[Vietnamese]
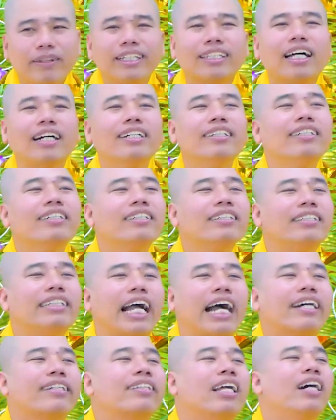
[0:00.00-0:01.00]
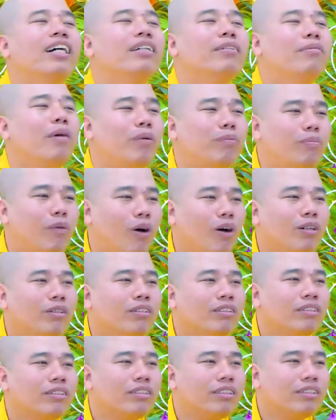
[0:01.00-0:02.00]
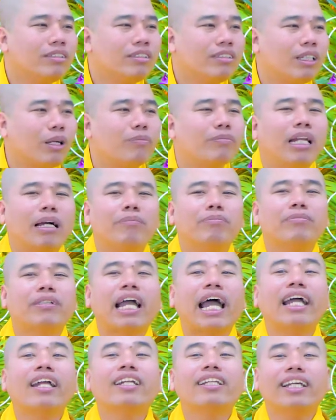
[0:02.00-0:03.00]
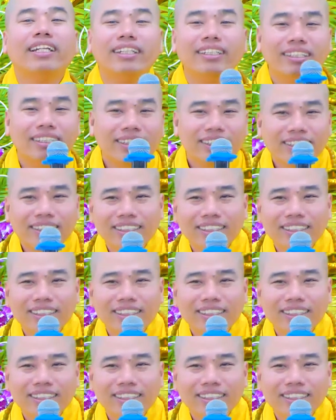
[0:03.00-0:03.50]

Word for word: Vì thử chặt thử một món trong 5 cái đó đi.